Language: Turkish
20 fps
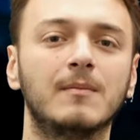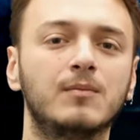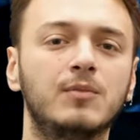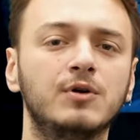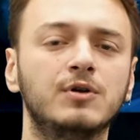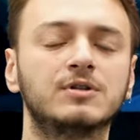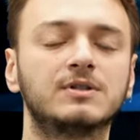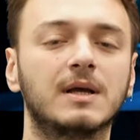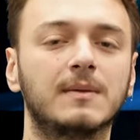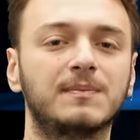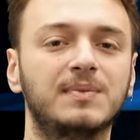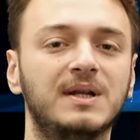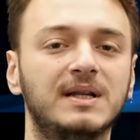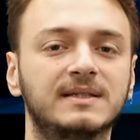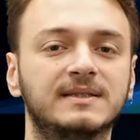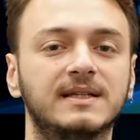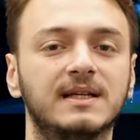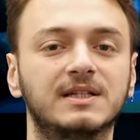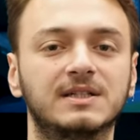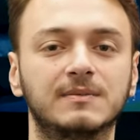Bu yüzden
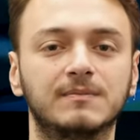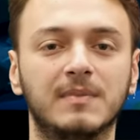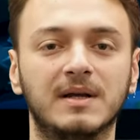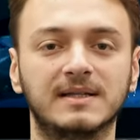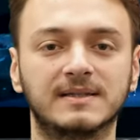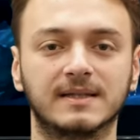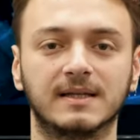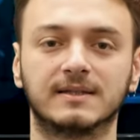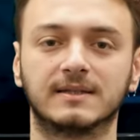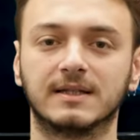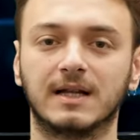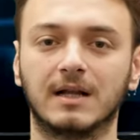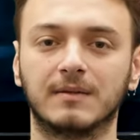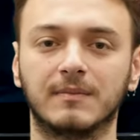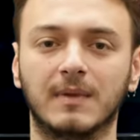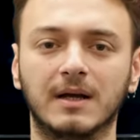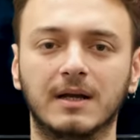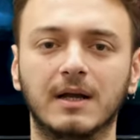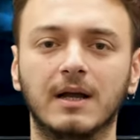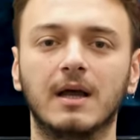PlayStation 5 satın
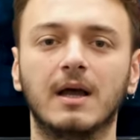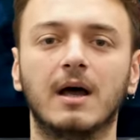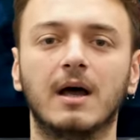almak